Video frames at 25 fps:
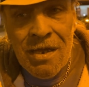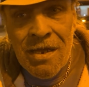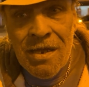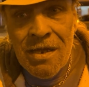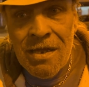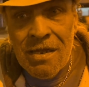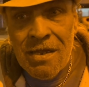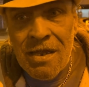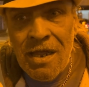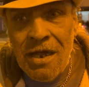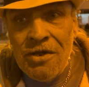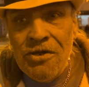
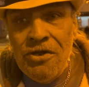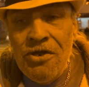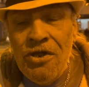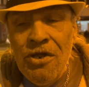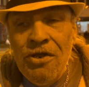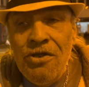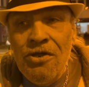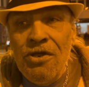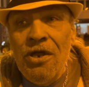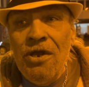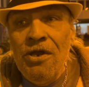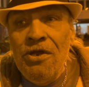Także
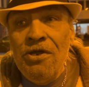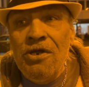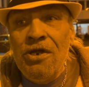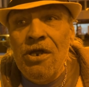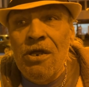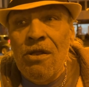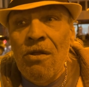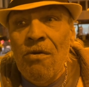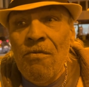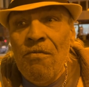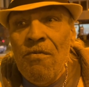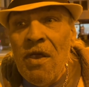jeżeli się
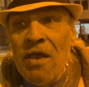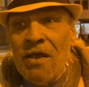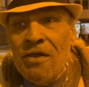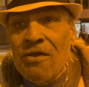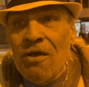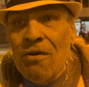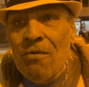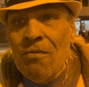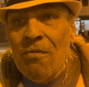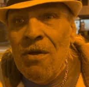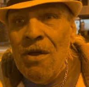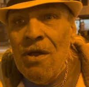
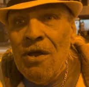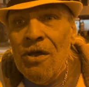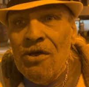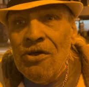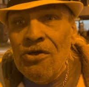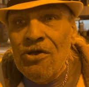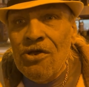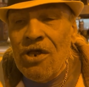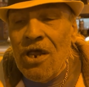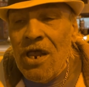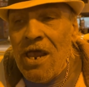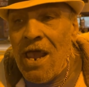dowiedzą,
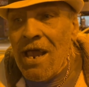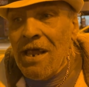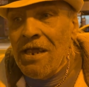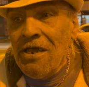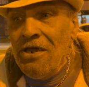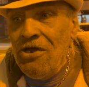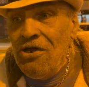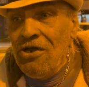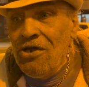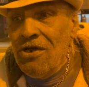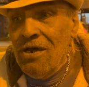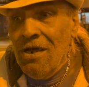że
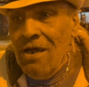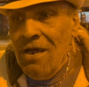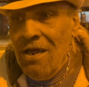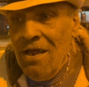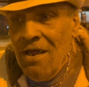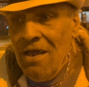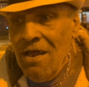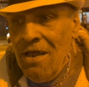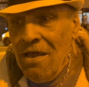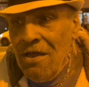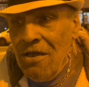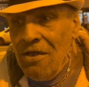jakiś
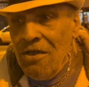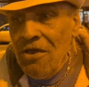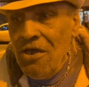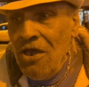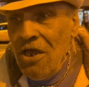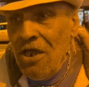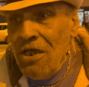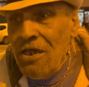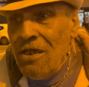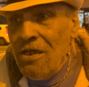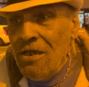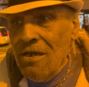
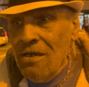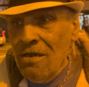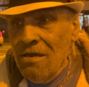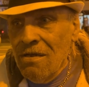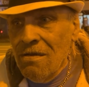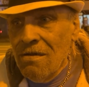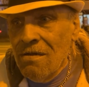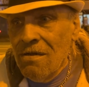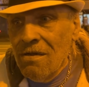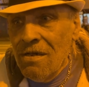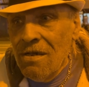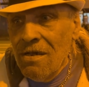git,
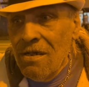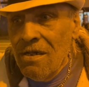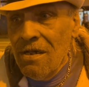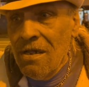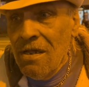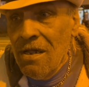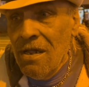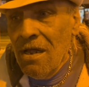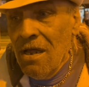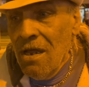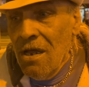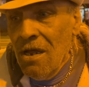
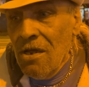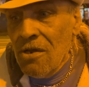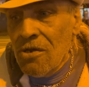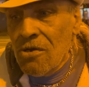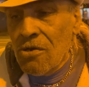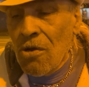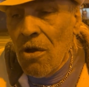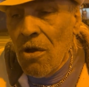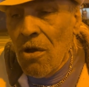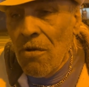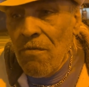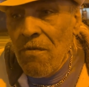
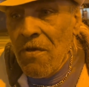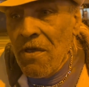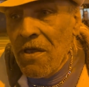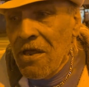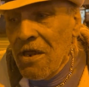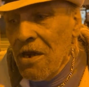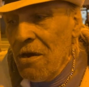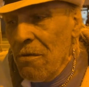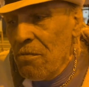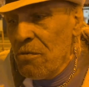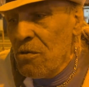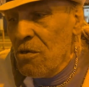człowiek
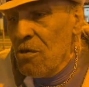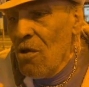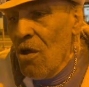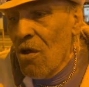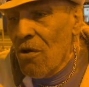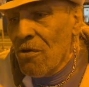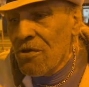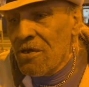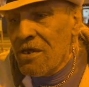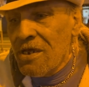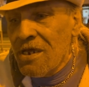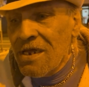
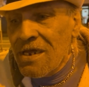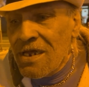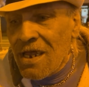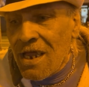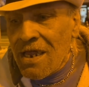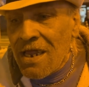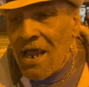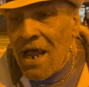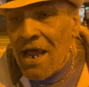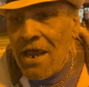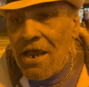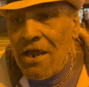grypsujący
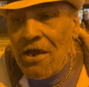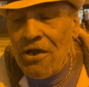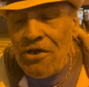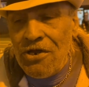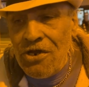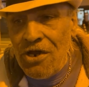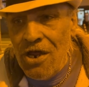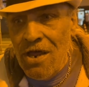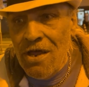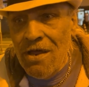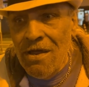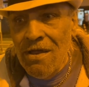zadaje
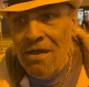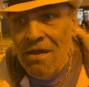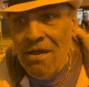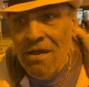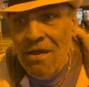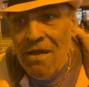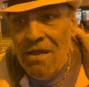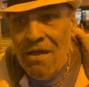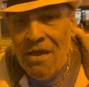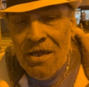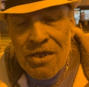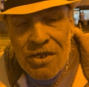się
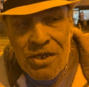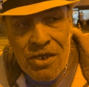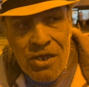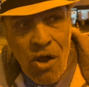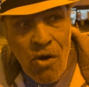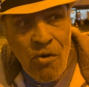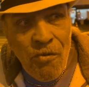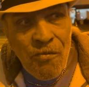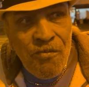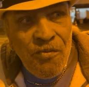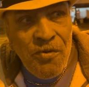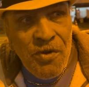z
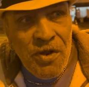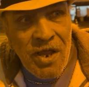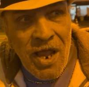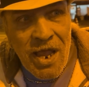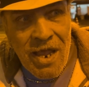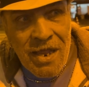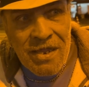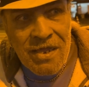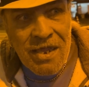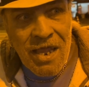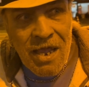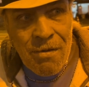
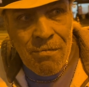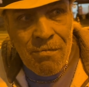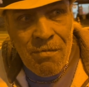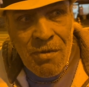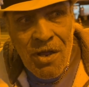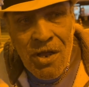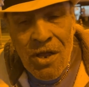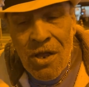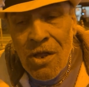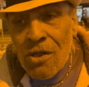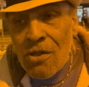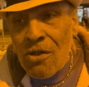konfidentem,
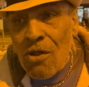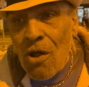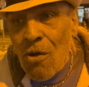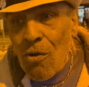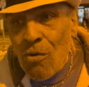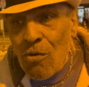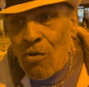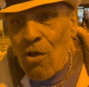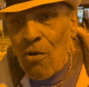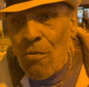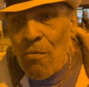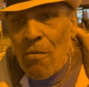to
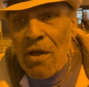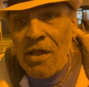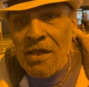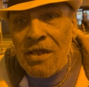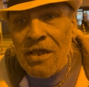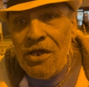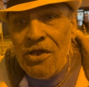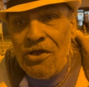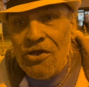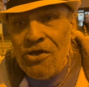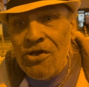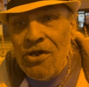
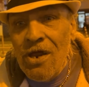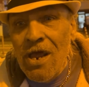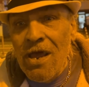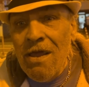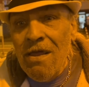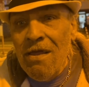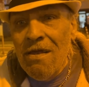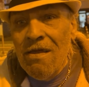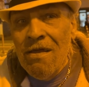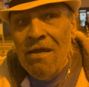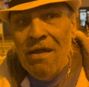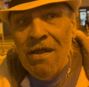automatycznie
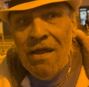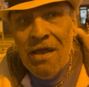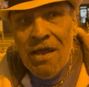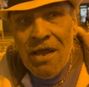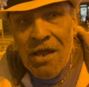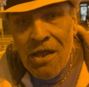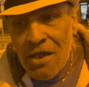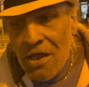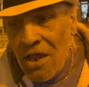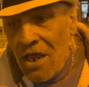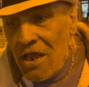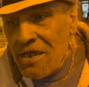
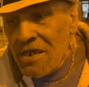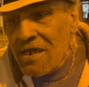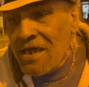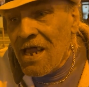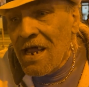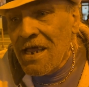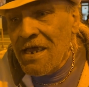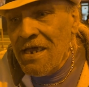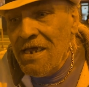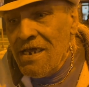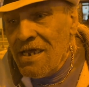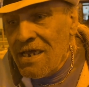jest
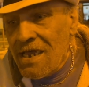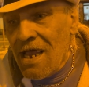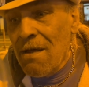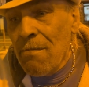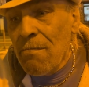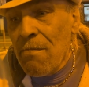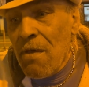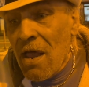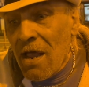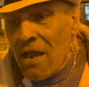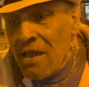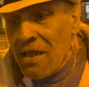taki sam
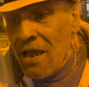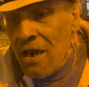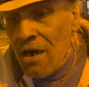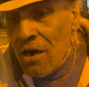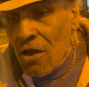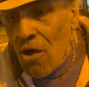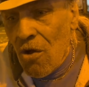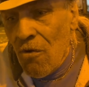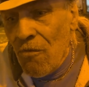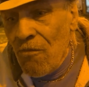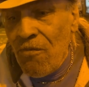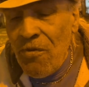jak ten
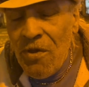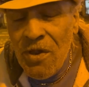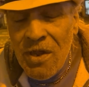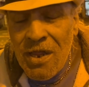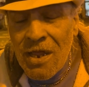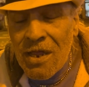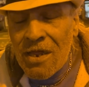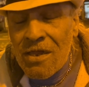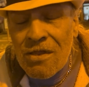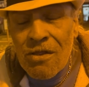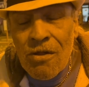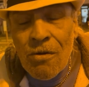konfident,
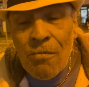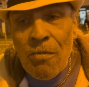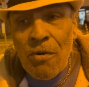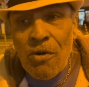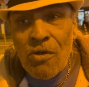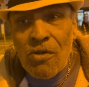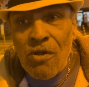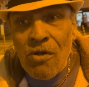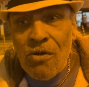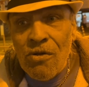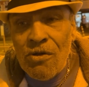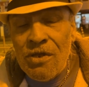no bo
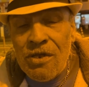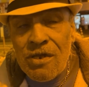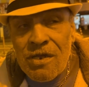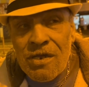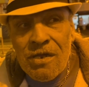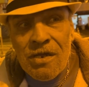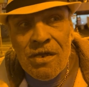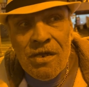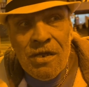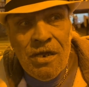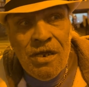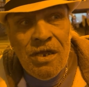to jest
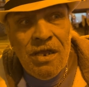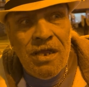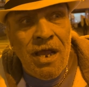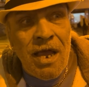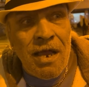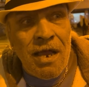inna